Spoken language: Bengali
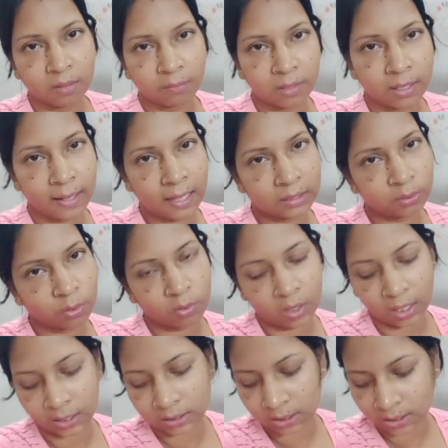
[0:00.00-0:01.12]
মানে এত
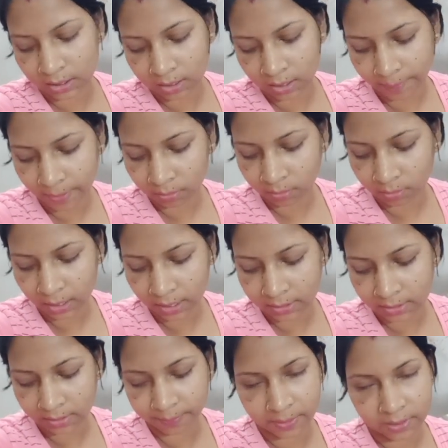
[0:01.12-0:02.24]
কাজের চাপ এত
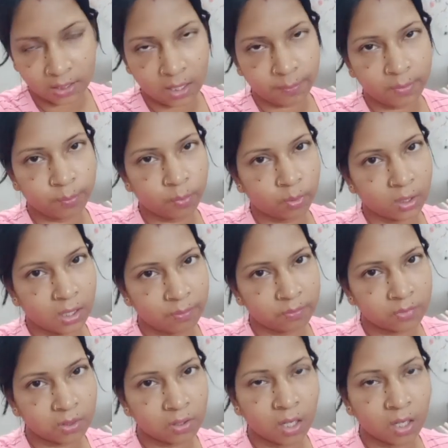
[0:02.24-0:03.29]
কাজের পেছনে আমি বললাম যে